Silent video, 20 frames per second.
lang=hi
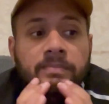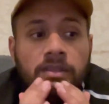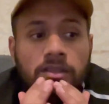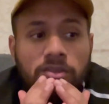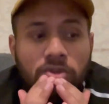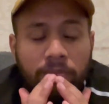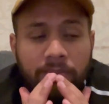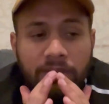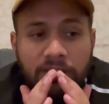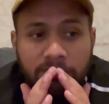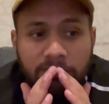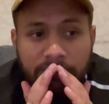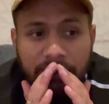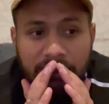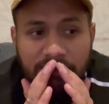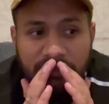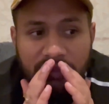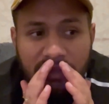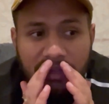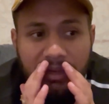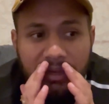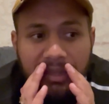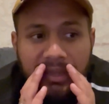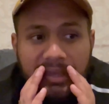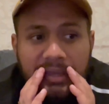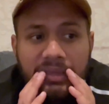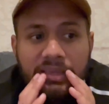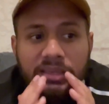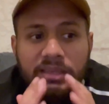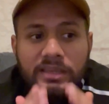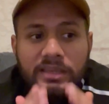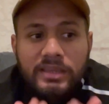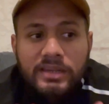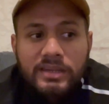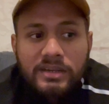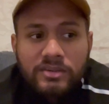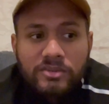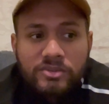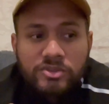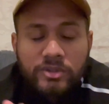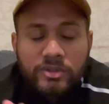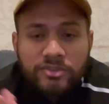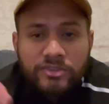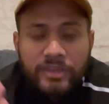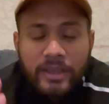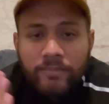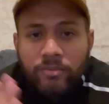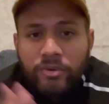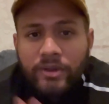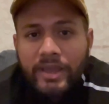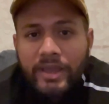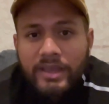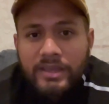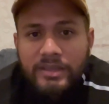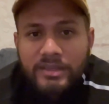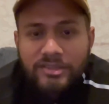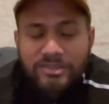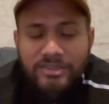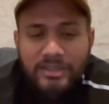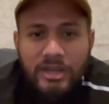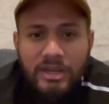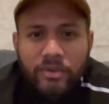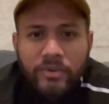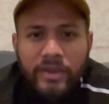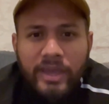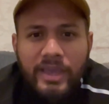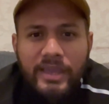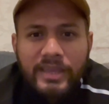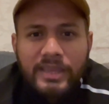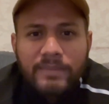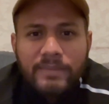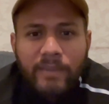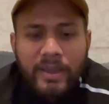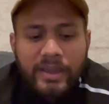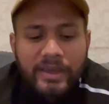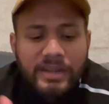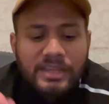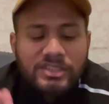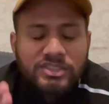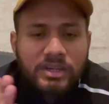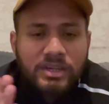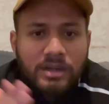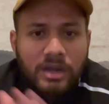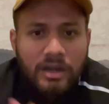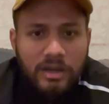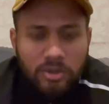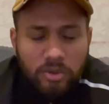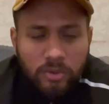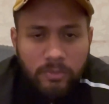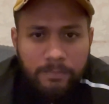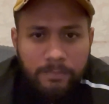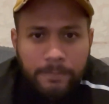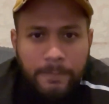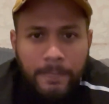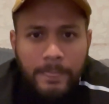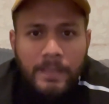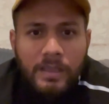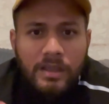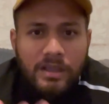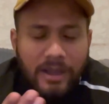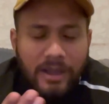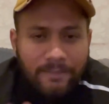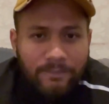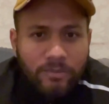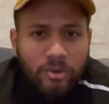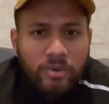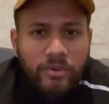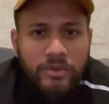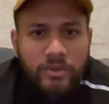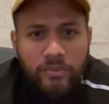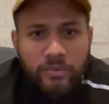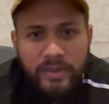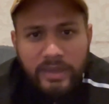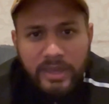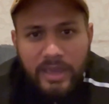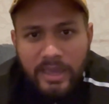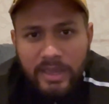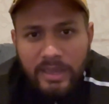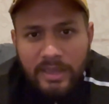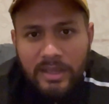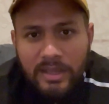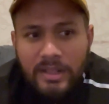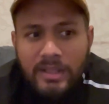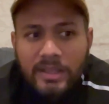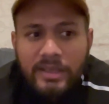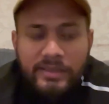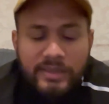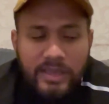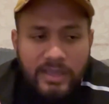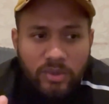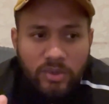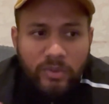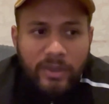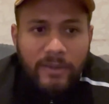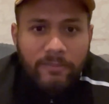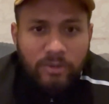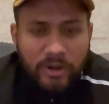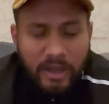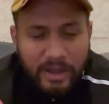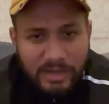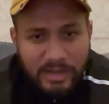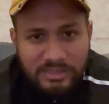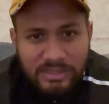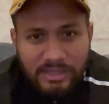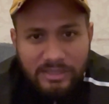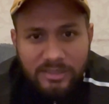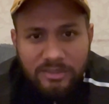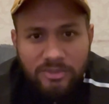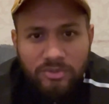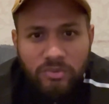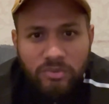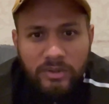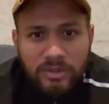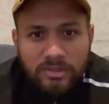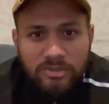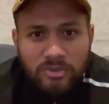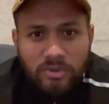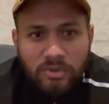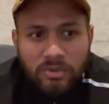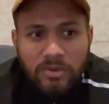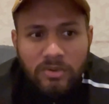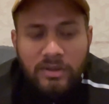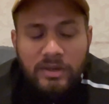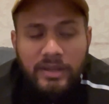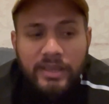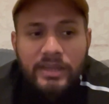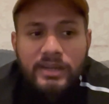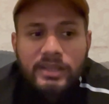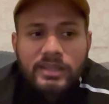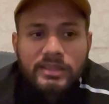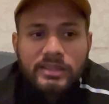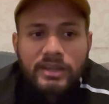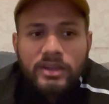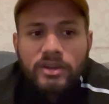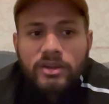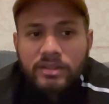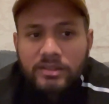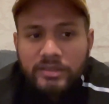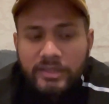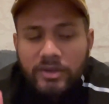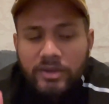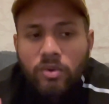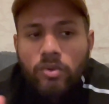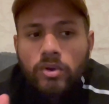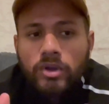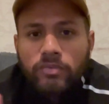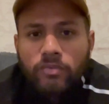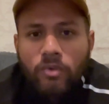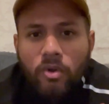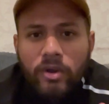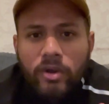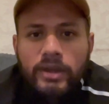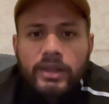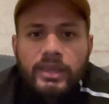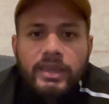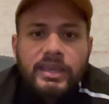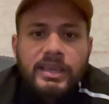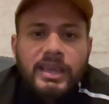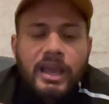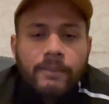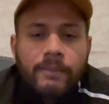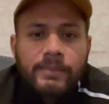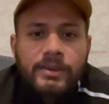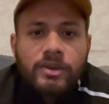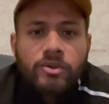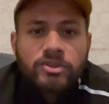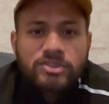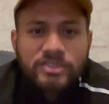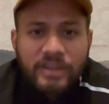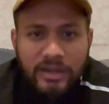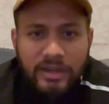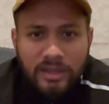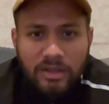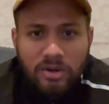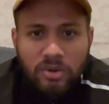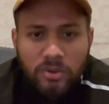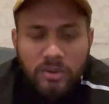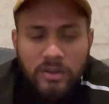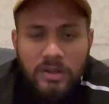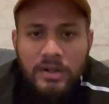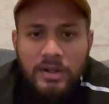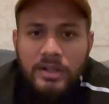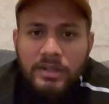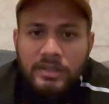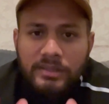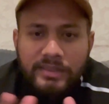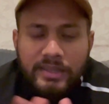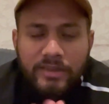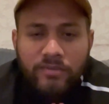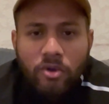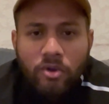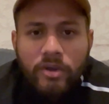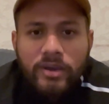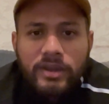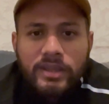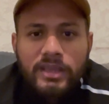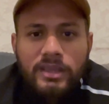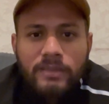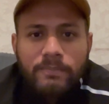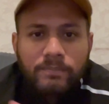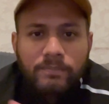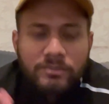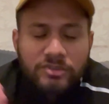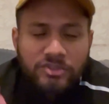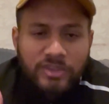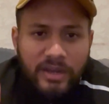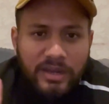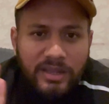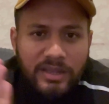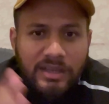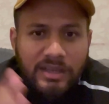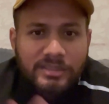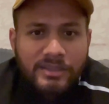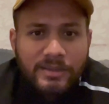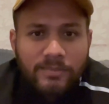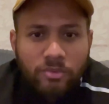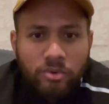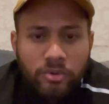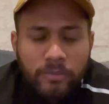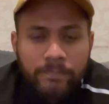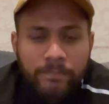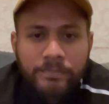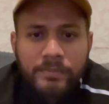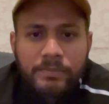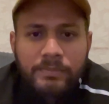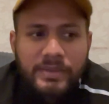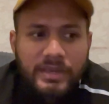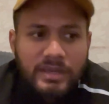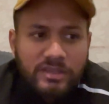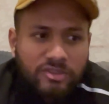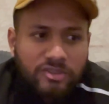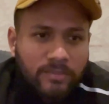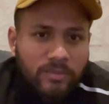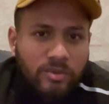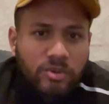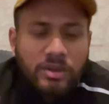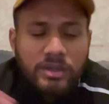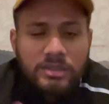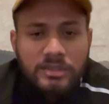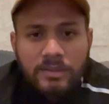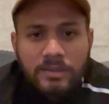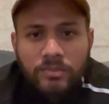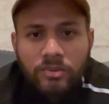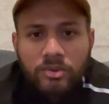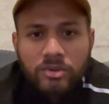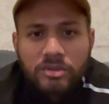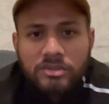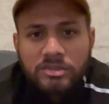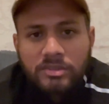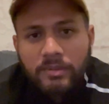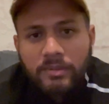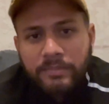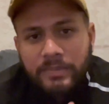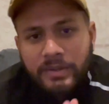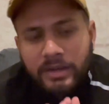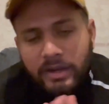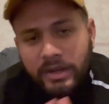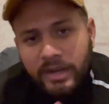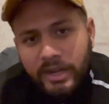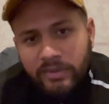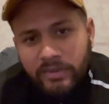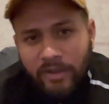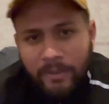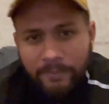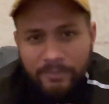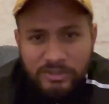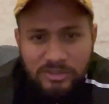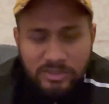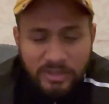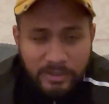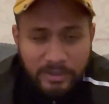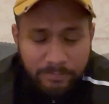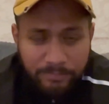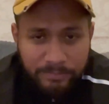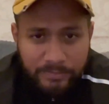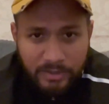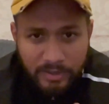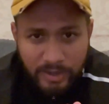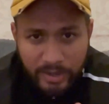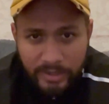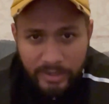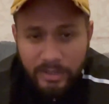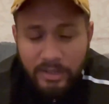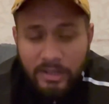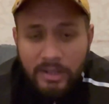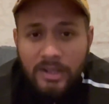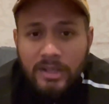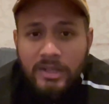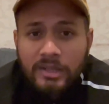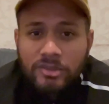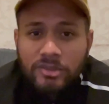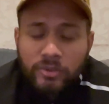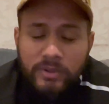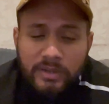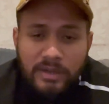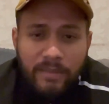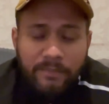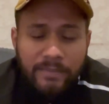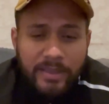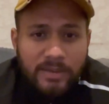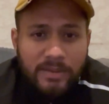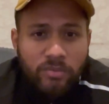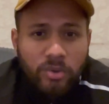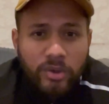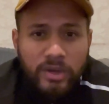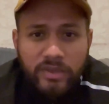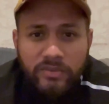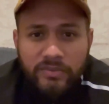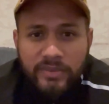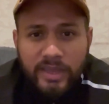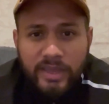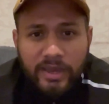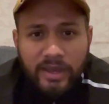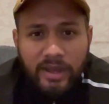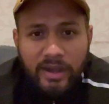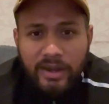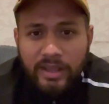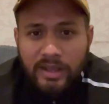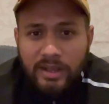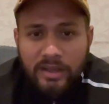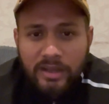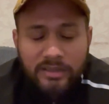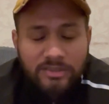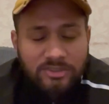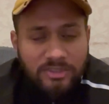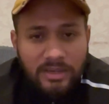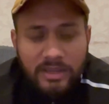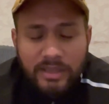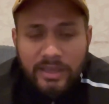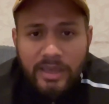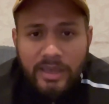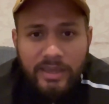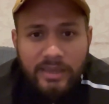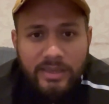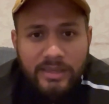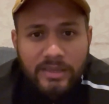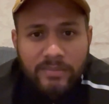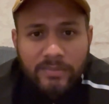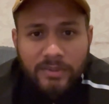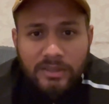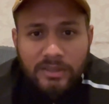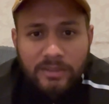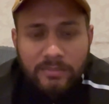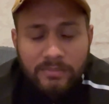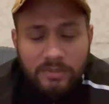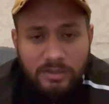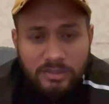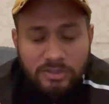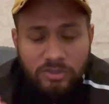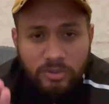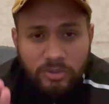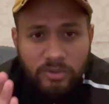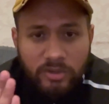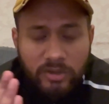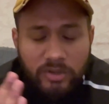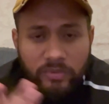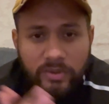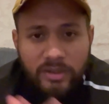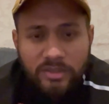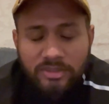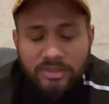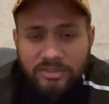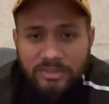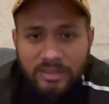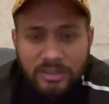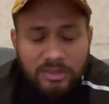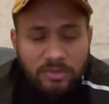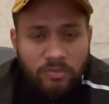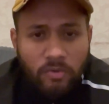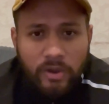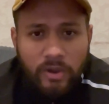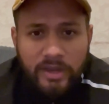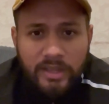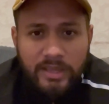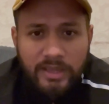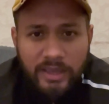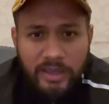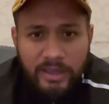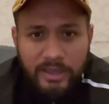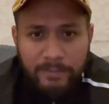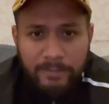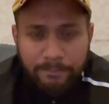तो मे बेसिकली इन जो स्टेप उठाया ये इसीलिए उठाया है कि माइग्रेशन कट हो कम लोग यू के आए ये के बुलाना चाहते हैं स्टूडेंट्स को लेकिन ये दे दे डोंट वॉन्ट कि यहाँ पे कोई सेटल हो दे वॉन्ट कि स्टडी ख़त्म हो पीएसडब्ल्यू ख़त्म हो सब अपनी कंट्री वापस जाएं राइट तो इनका मेन मोटिव ये करने का इसीलिए है कि मतलब जो इन्होंने ट्वेंटी सिक्स के थे फोर्टी के